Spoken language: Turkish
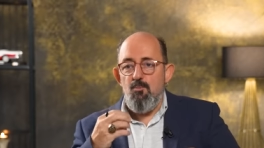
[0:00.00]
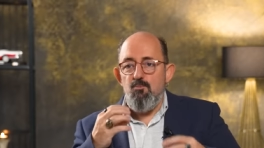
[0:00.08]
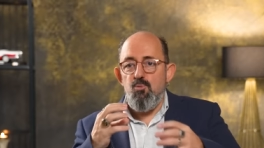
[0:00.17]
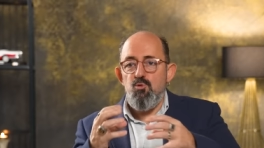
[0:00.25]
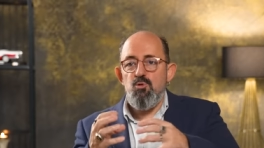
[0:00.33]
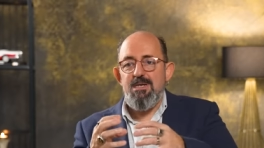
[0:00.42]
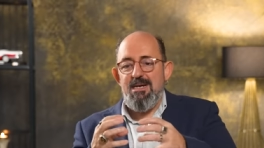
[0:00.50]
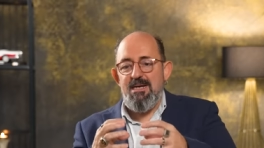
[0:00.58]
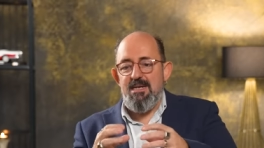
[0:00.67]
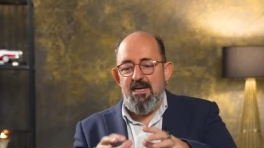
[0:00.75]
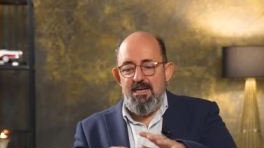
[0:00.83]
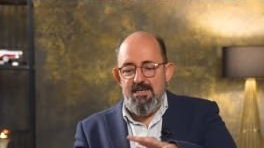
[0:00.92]
Bunun
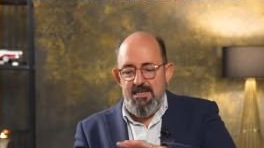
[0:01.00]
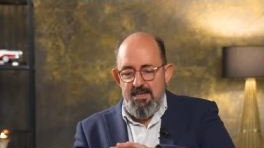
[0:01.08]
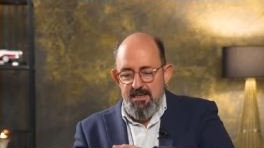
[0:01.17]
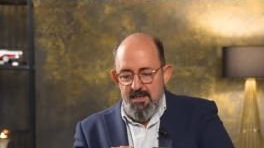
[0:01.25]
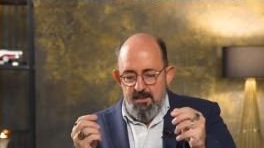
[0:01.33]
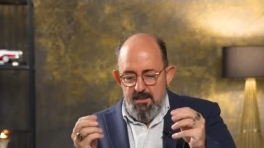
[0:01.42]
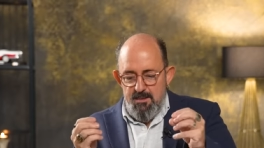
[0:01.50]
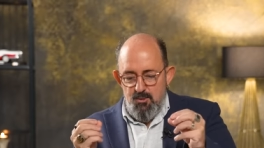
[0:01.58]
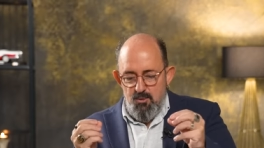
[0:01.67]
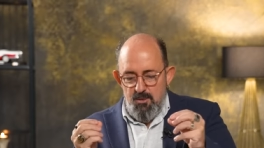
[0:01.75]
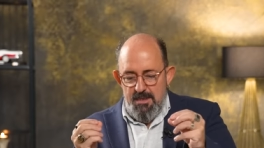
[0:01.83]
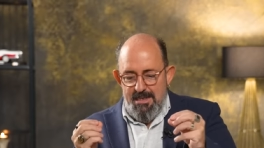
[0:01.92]
kararını nasıl
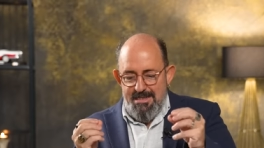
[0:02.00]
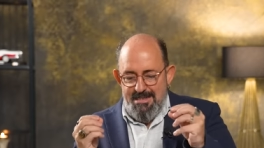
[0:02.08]
diyorlar?